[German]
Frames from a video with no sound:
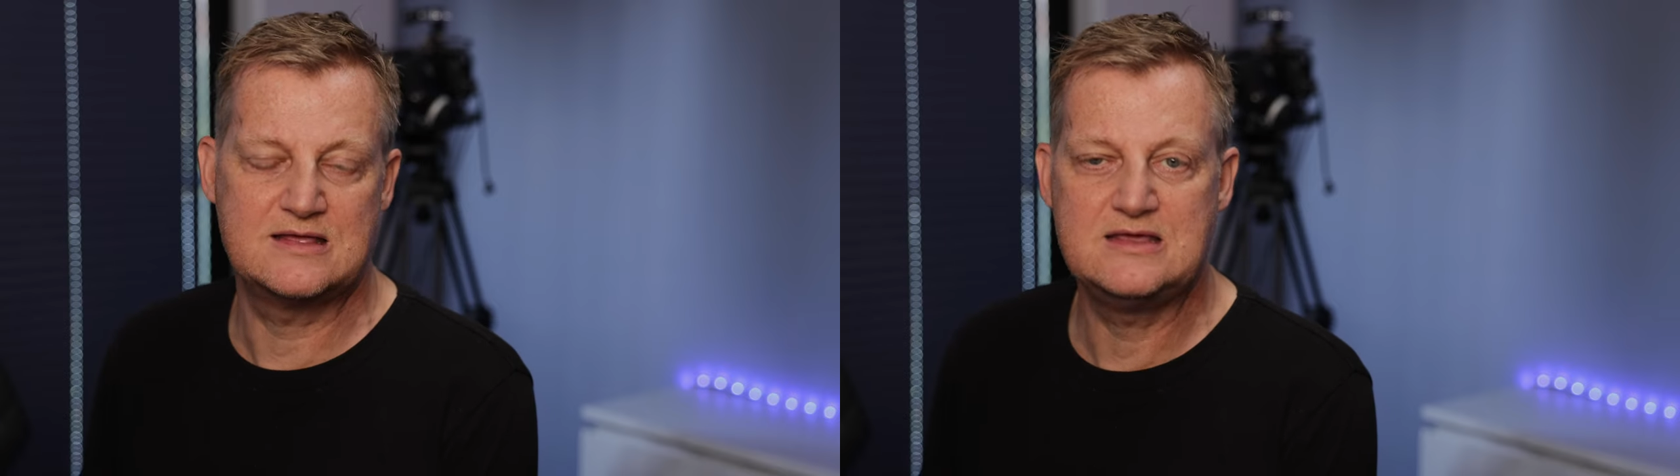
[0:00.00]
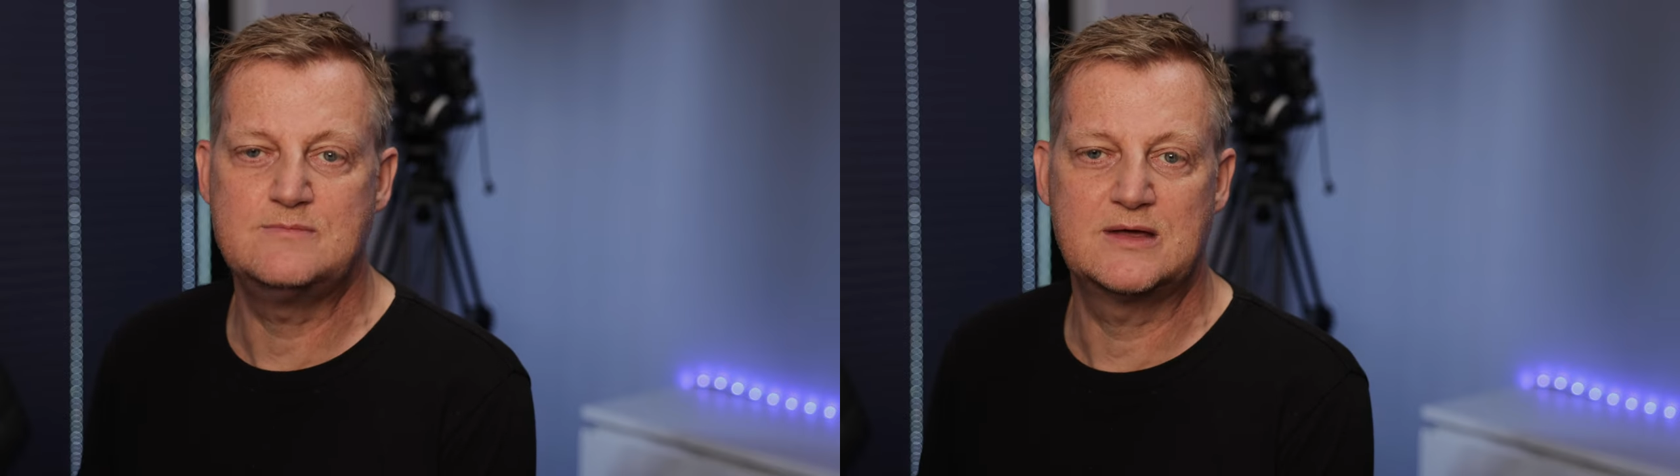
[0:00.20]

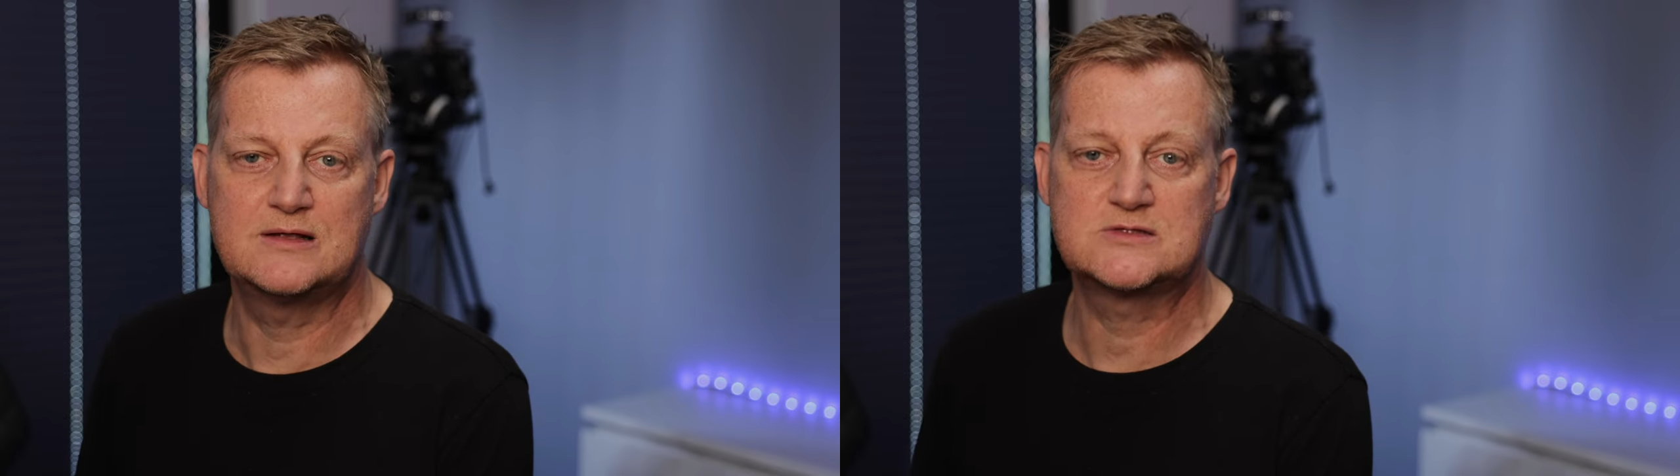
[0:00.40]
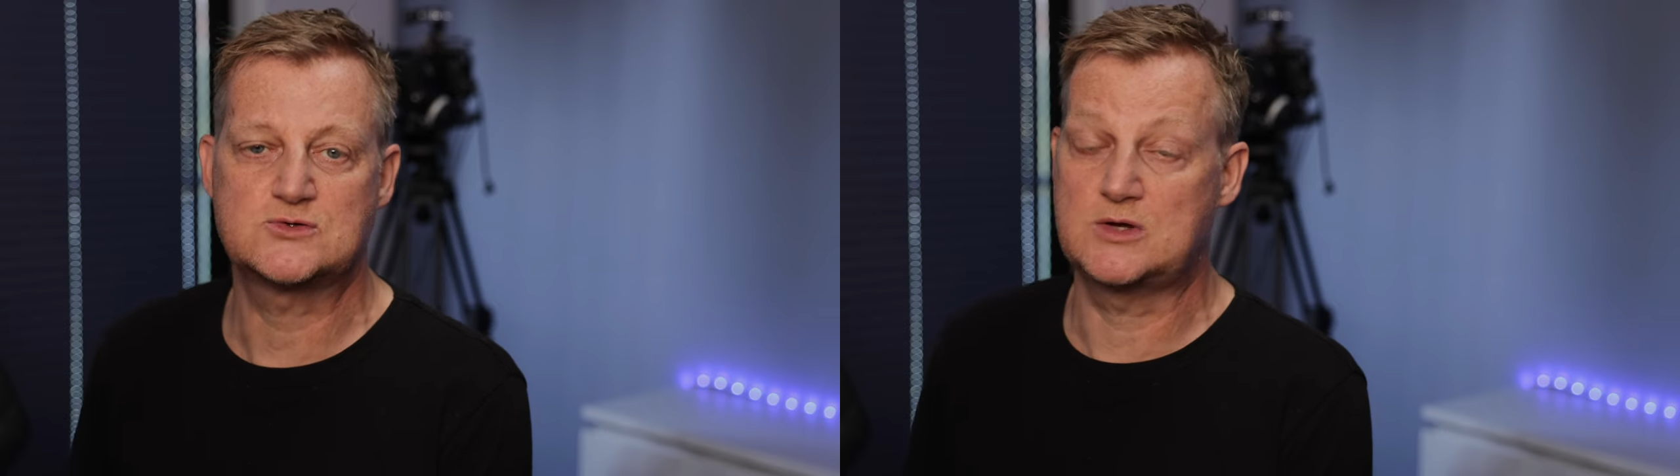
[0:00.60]

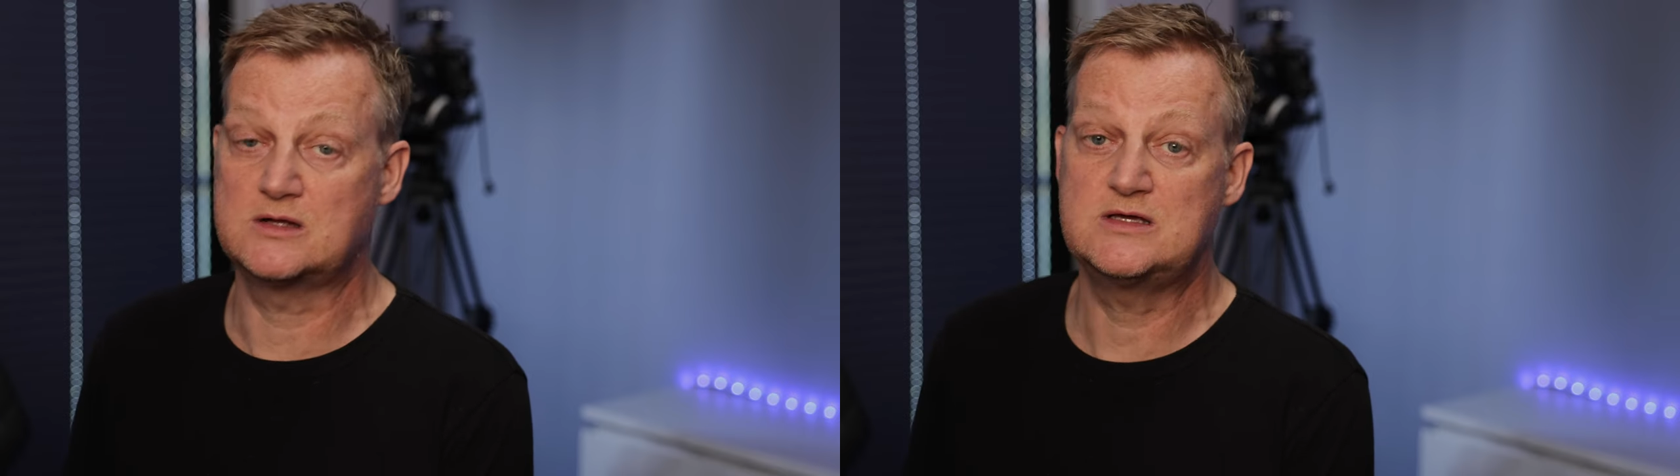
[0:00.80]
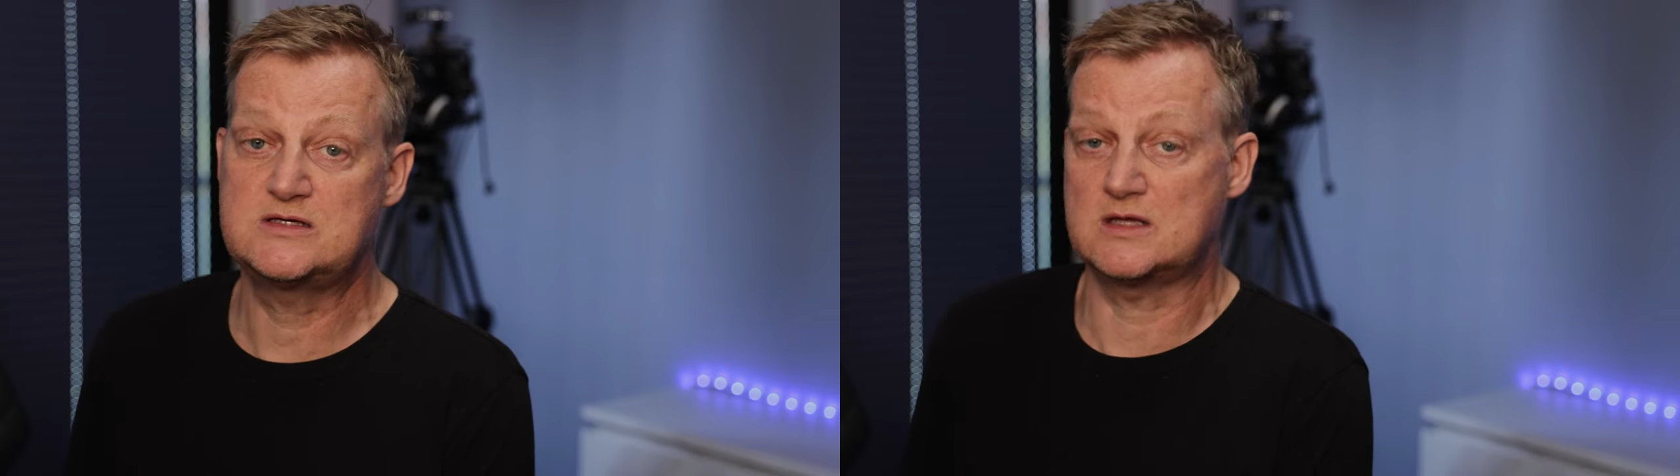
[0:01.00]
E-Mails oder
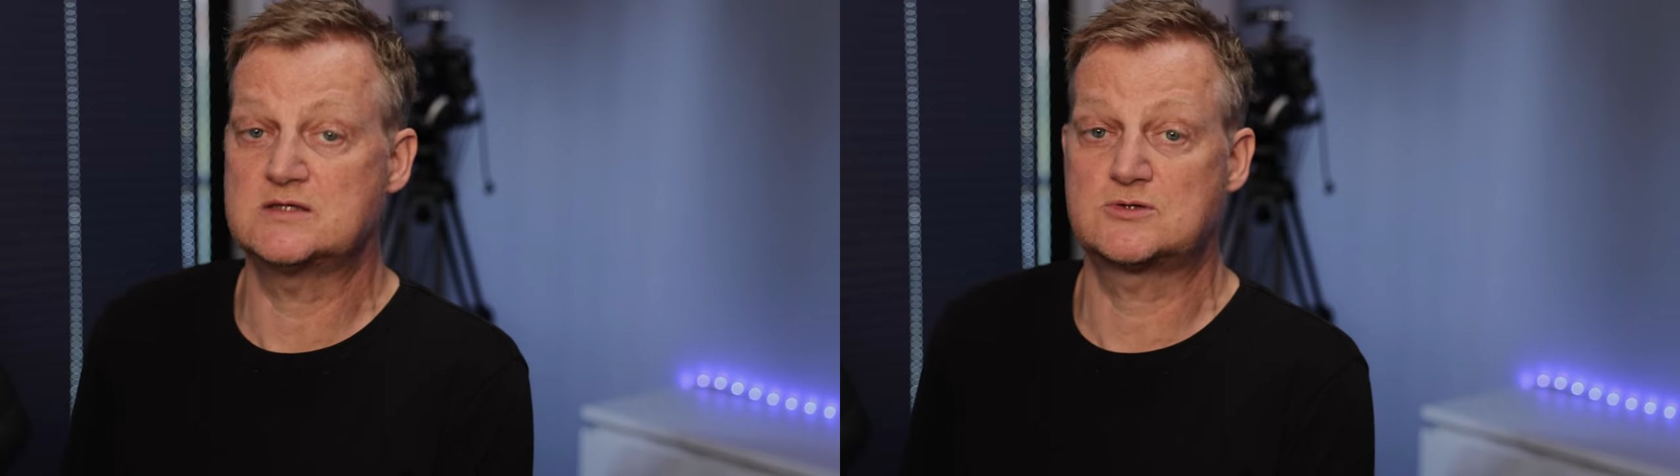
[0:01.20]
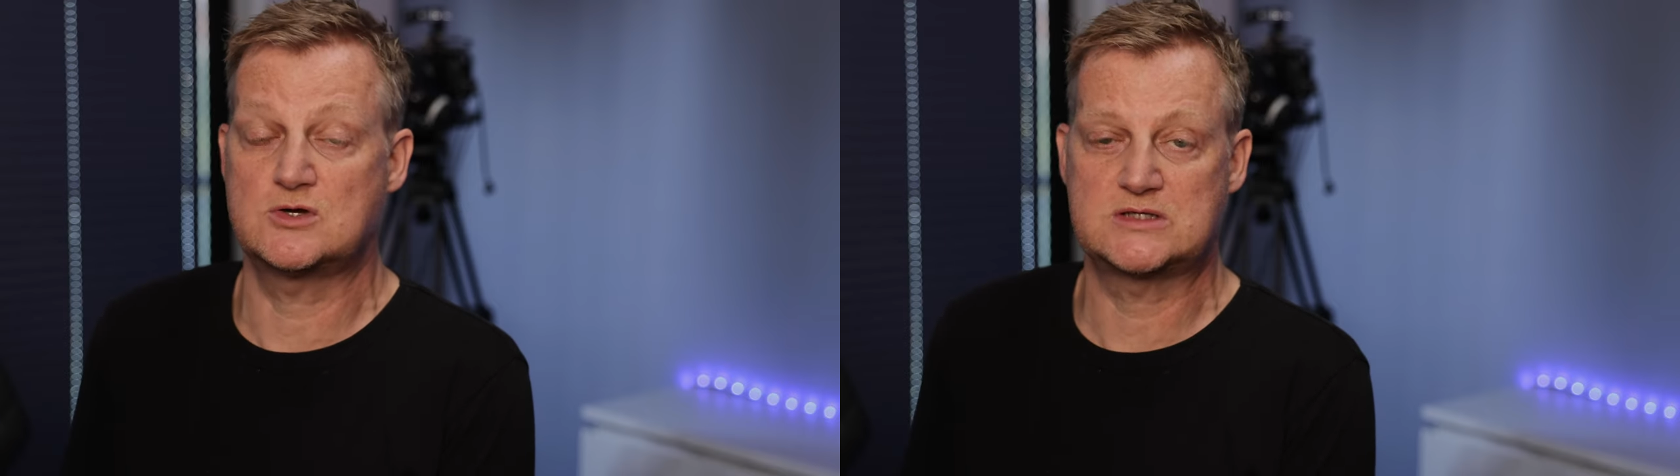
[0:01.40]
nicht?
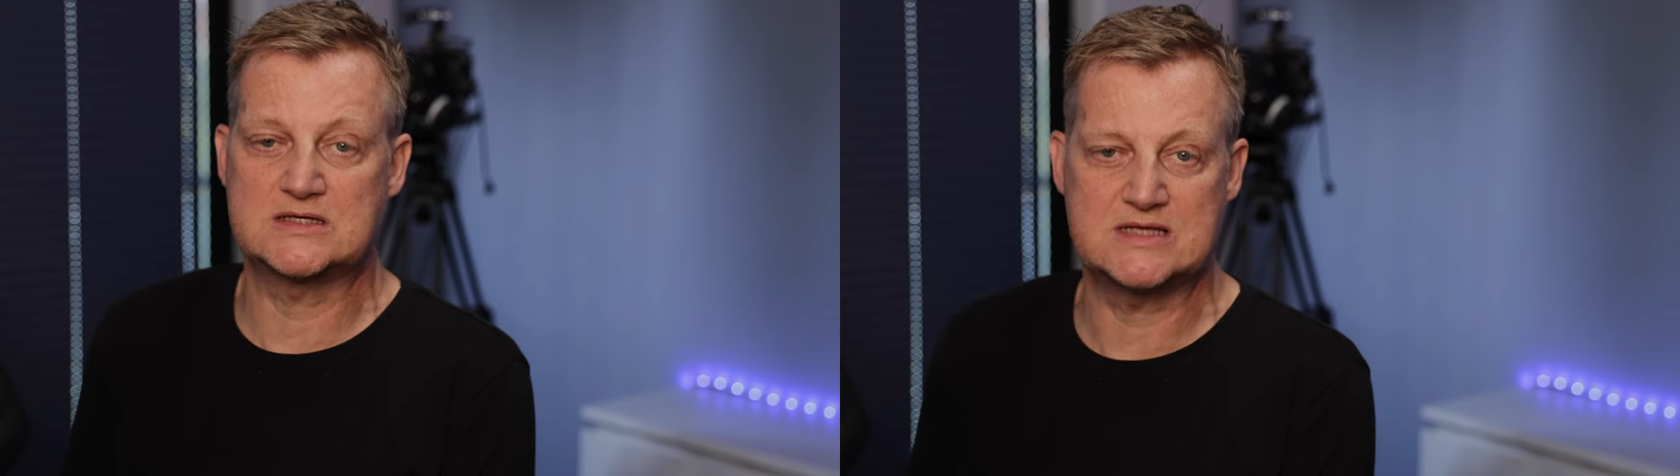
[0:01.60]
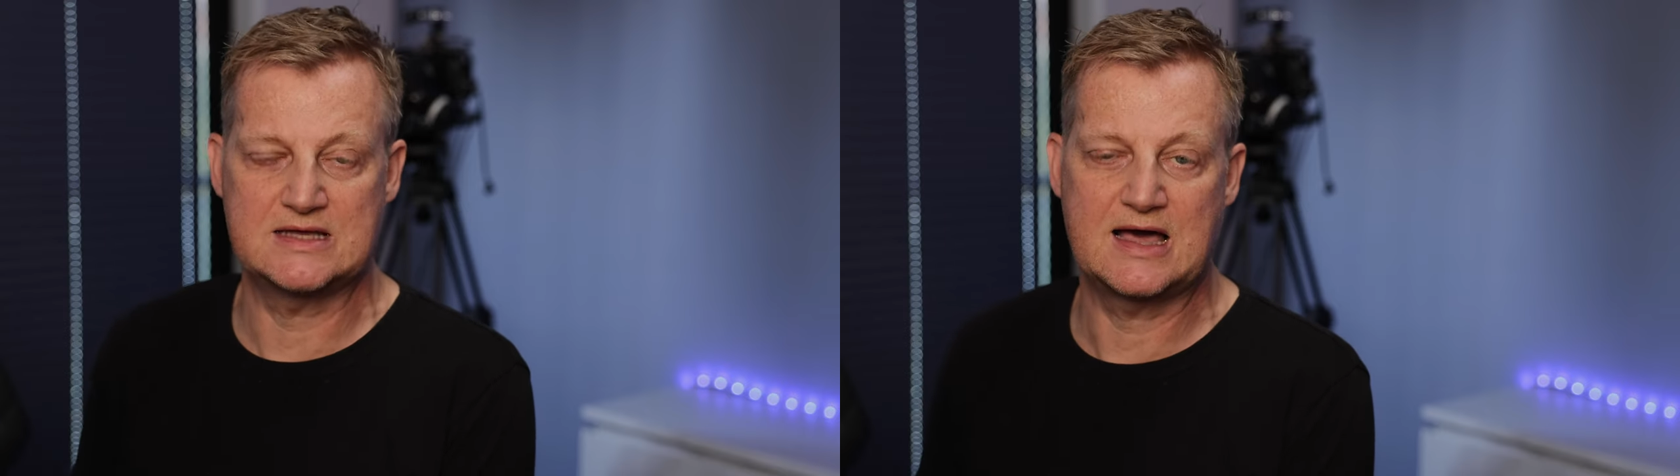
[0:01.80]
Ist euch
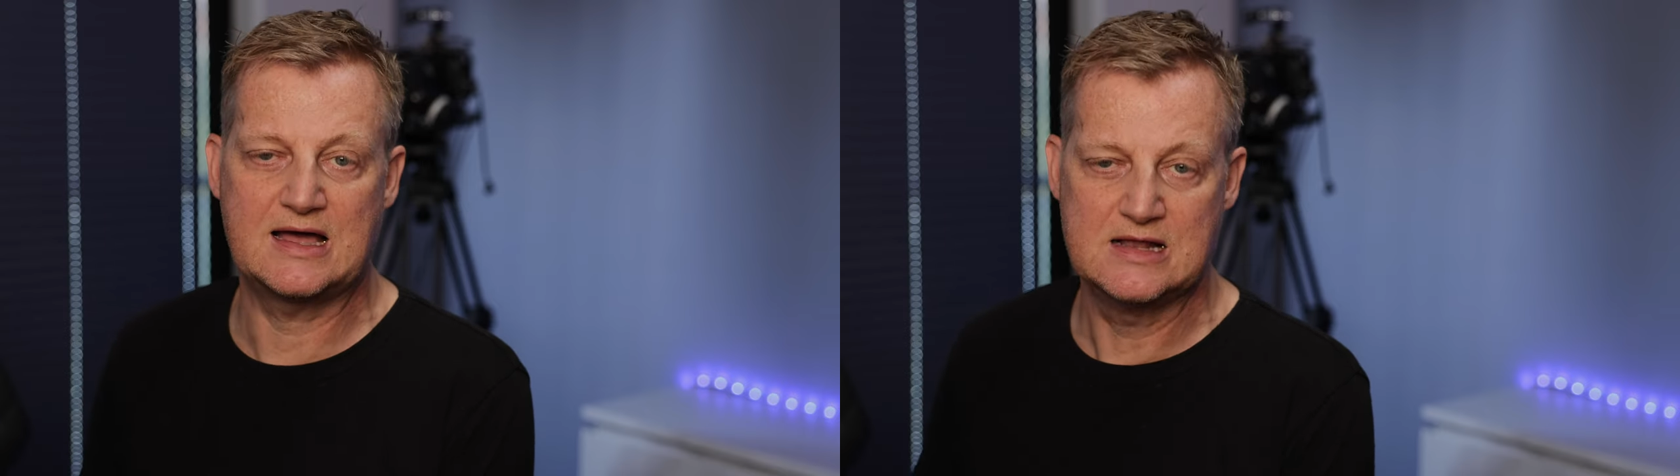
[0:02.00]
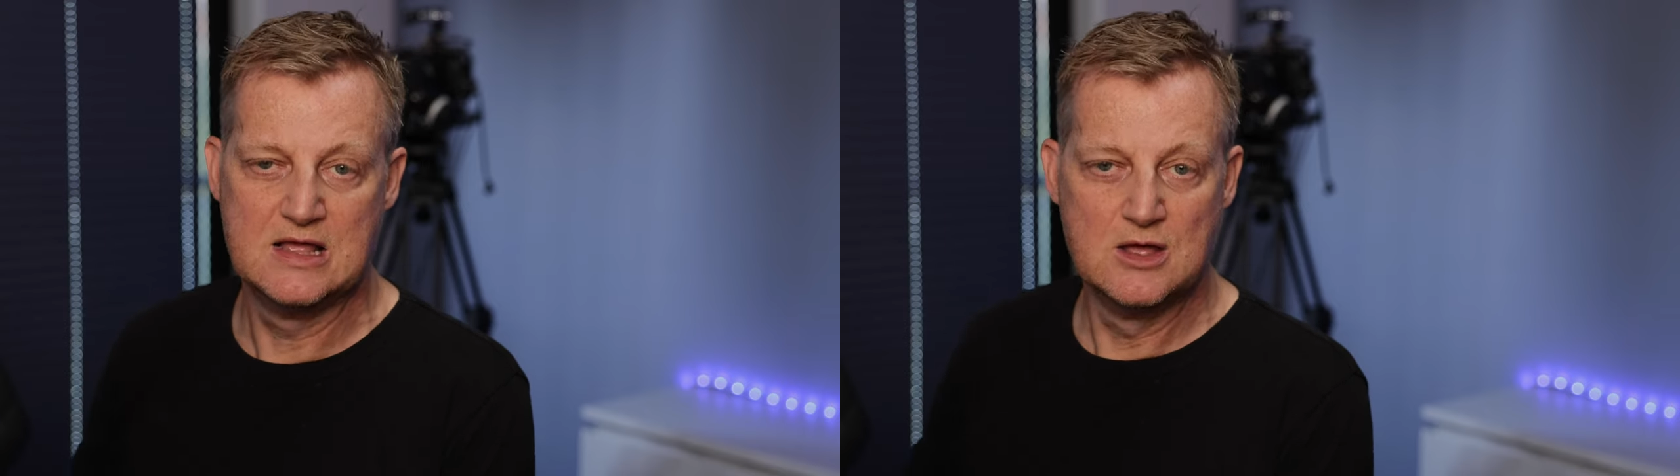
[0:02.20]
das egal?